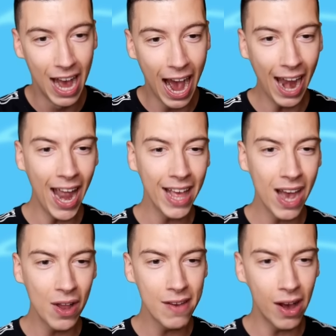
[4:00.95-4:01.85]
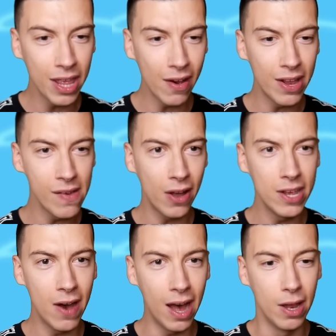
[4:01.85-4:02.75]
Allez les gars, on y va, on y va, on
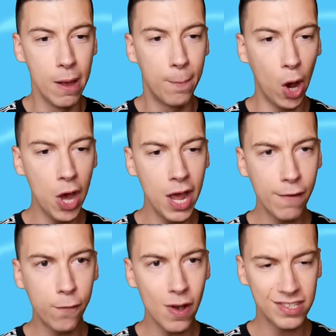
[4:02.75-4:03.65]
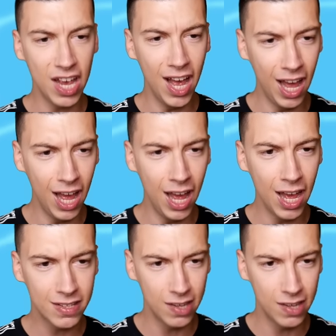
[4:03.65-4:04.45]
y va, Prenez le x5,